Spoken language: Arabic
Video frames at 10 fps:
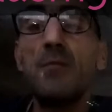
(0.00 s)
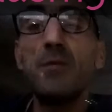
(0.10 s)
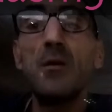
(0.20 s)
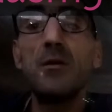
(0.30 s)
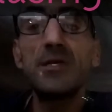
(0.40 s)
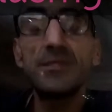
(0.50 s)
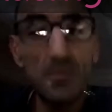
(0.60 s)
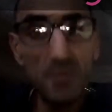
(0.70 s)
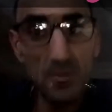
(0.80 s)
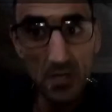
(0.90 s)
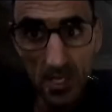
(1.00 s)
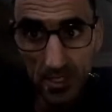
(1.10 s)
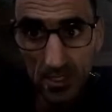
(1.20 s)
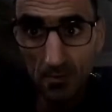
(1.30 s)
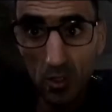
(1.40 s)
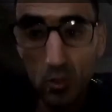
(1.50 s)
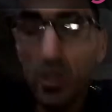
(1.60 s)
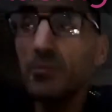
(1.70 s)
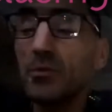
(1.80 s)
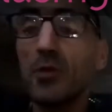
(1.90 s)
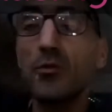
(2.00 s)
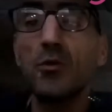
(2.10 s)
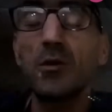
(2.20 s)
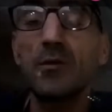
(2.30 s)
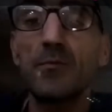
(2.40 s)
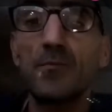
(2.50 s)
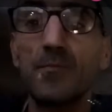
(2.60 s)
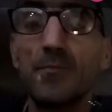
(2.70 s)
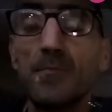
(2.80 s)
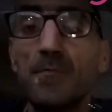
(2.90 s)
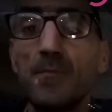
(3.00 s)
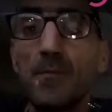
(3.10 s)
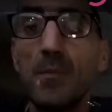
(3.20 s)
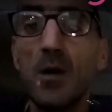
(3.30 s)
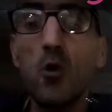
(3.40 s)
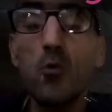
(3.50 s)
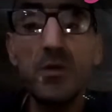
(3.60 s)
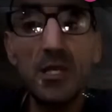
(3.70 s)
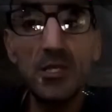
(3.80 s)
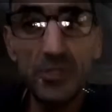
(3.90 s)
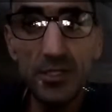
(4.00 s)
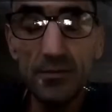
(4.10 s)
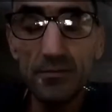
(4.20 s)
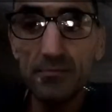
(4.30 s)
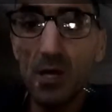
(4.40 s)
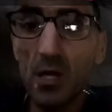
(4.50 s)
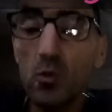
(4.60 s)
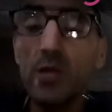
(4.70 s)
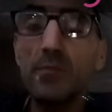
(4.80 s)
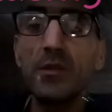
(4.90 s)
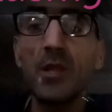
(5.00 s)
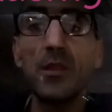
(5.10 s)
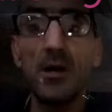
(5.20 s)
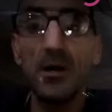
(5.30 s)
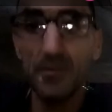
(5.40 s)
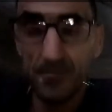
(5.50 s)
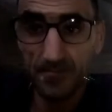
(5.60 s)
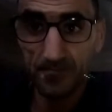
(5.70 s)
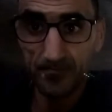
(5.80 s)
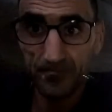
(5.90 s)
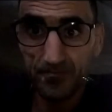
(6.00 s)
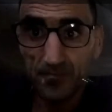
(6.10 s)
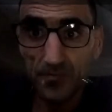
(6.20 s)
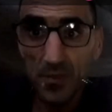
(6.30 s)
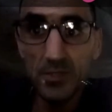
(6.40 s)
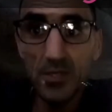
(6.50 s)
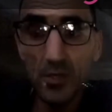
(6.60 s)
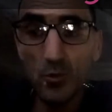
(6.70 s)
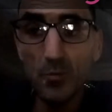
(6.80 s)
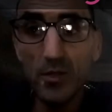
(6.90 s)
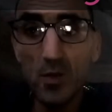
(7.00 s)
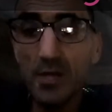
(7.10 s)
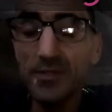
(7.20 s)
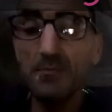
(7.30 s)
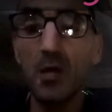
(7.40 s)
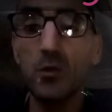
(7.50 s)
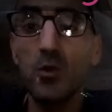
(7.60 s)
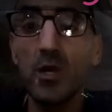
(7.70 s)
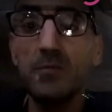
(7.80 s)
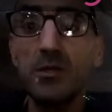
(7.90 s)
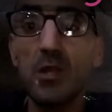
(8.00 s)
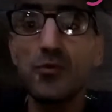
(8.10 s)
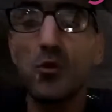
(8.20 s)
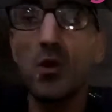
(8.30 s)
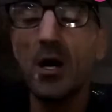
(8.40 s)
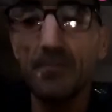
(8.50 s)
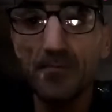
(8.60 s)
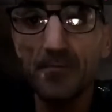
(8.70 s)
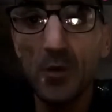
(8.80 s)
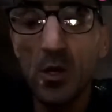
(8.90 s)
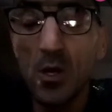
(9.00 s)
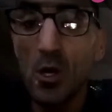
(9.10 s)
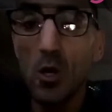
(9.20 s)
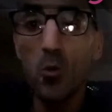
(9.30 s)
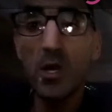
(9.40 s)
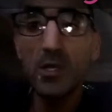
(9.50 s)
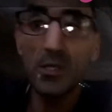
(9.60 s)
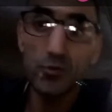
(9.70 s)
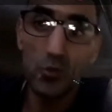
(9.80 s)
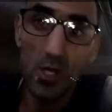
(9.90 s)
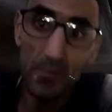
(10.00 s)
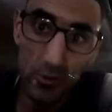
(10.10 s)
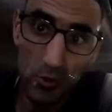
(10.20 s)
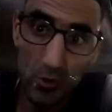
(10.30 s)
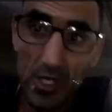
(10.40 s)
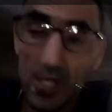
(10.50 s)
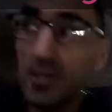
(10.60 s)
بم... لسنا بملائكة مخلوقين من النار أو من الجن مخلوقين من النار نحن بنو آدم مخلوقين من التراب وإلى التراب نرجع